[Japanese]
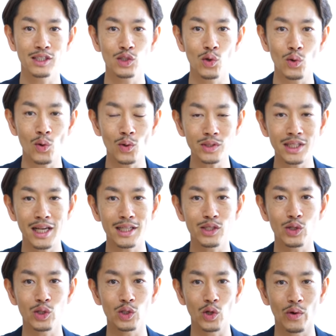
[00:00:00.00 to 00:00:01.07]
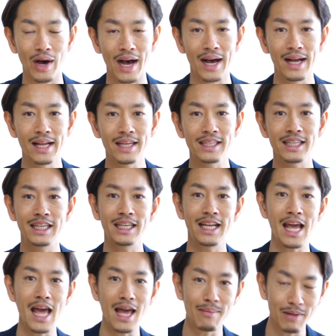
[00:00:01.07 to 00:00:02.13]
その個性というのはき
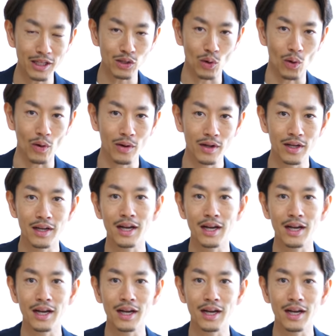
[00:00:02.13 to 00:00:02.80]
れいめと